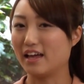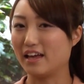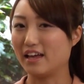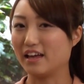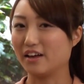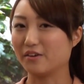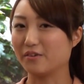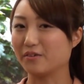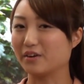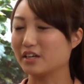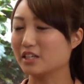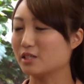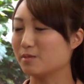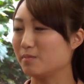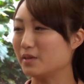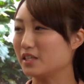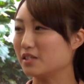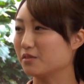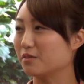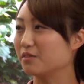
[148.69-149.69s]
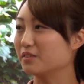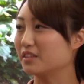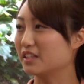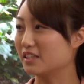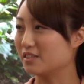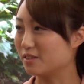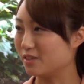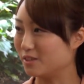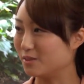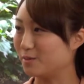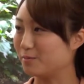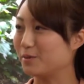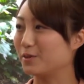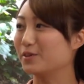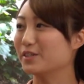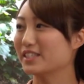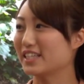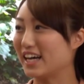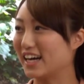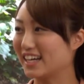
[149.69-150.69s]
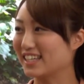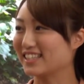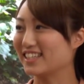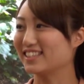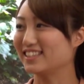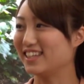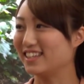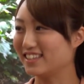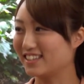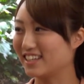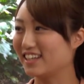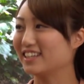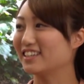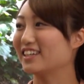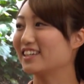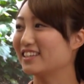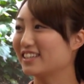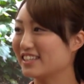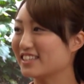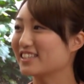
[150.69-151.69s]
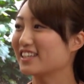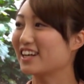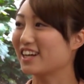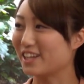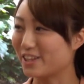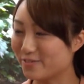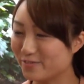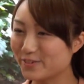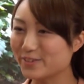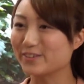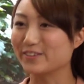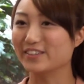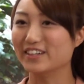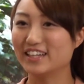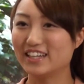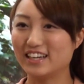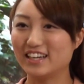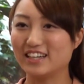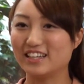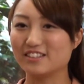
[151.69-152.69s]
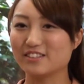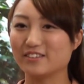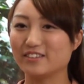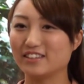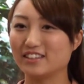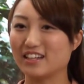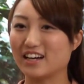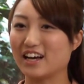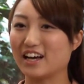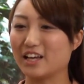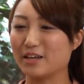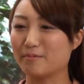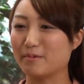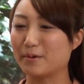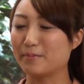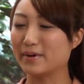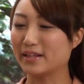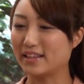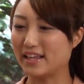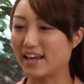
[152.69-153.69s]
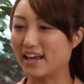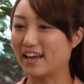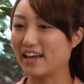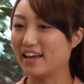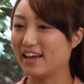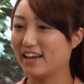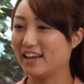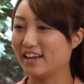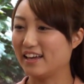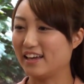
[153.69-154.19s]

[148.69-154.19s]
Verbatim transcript: えー、今回スピーチコンテストにも参加させていただいたんですけれどもそういった今まで、